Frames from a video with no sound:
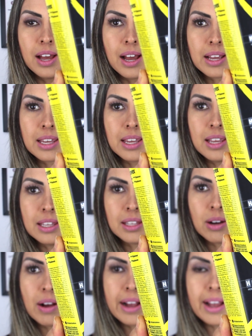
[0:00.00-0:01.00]
Aqui
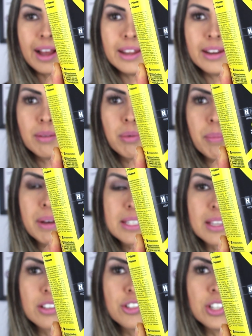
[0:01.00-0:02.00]
tá o H, né? Uma
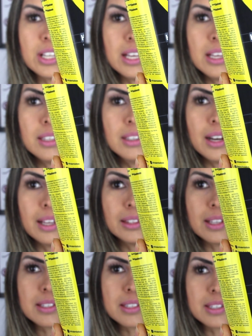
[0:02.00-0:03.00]
máscara de
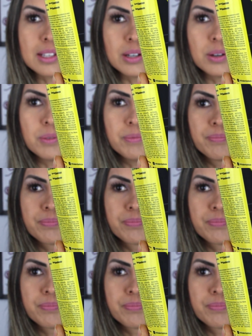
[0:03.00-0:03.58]
hidratação.